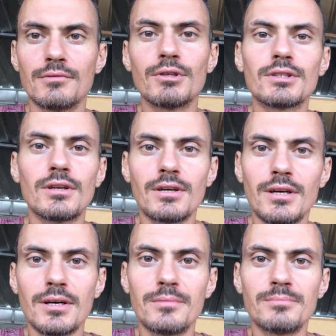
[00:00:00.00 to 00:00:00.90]
Ну вот,
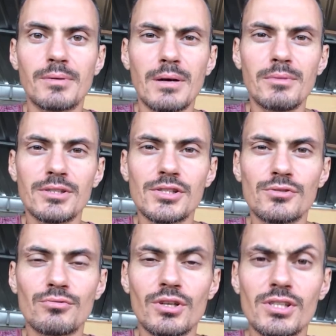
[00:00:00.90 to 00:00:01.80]
а, промылся
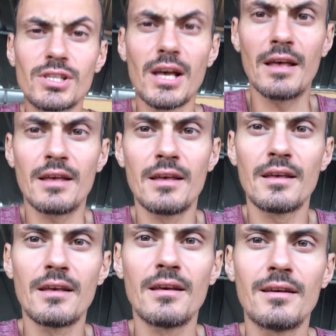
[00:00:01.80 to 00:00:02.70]
с утреца.
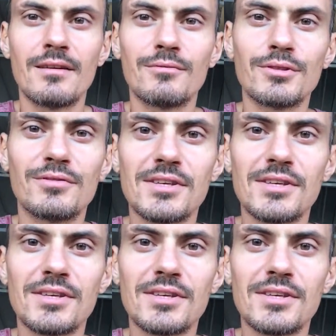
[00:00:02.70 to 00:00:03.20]
Вот